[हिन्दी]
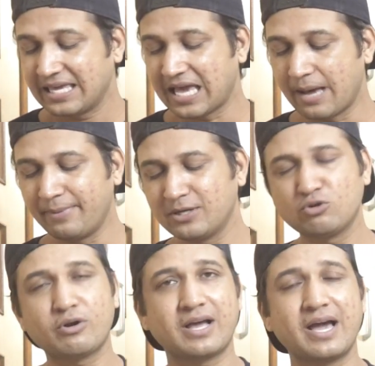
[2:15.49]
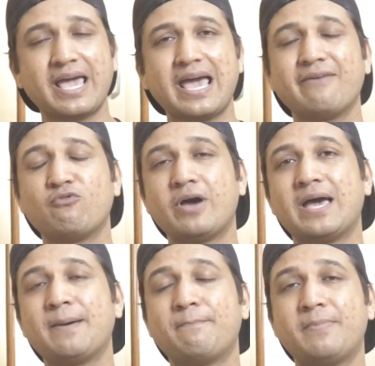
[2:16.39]
यहाँ पर जो रखा गया है वो
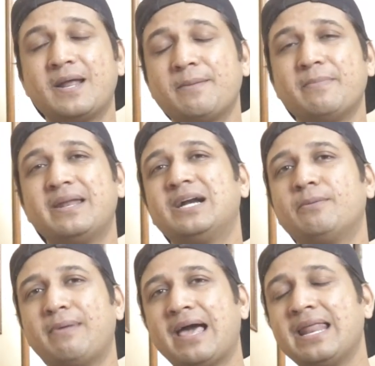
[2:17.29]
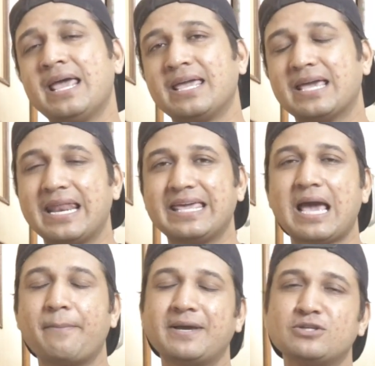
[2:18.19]
है पर मिनट प्लान यानी कि
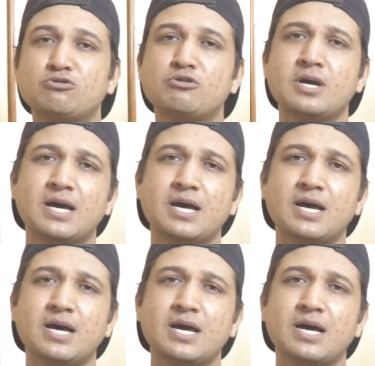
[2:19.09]
आपके जो